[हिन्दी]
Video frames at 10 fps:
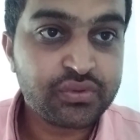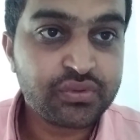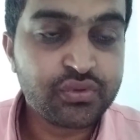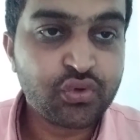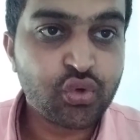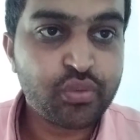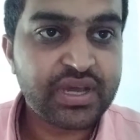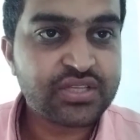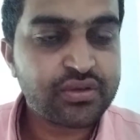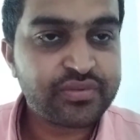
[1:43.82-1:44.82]
यूट्यूब का
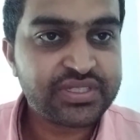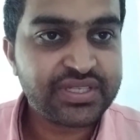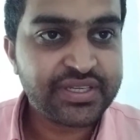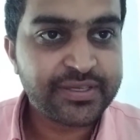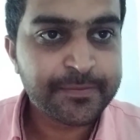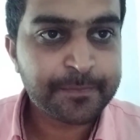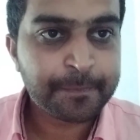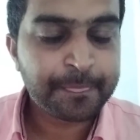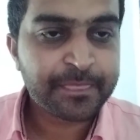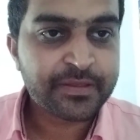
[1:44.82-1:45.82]
जो भी सी
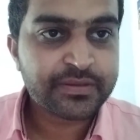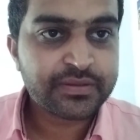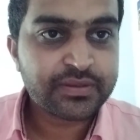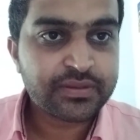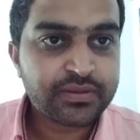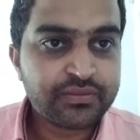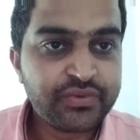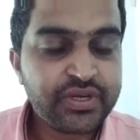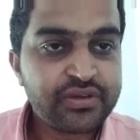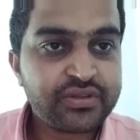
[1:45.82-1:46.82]

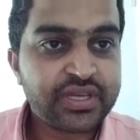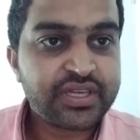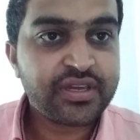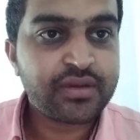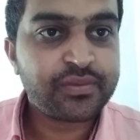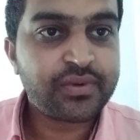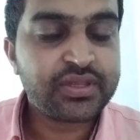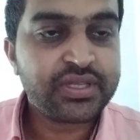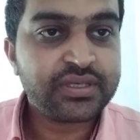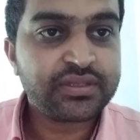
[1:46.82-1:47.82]
वीडियो देखेंगे पूरा
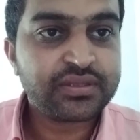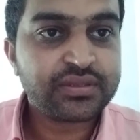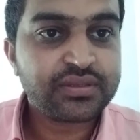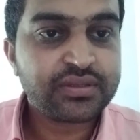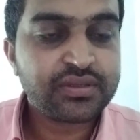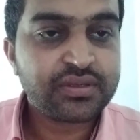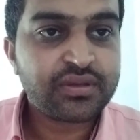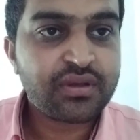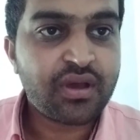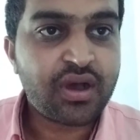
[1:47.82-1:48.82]
दिन
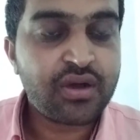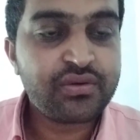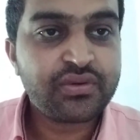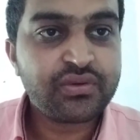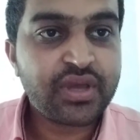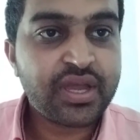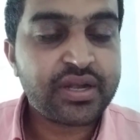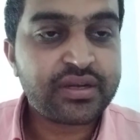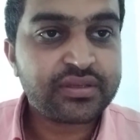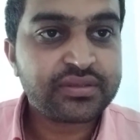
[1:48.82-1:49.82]
हाउ टू गेट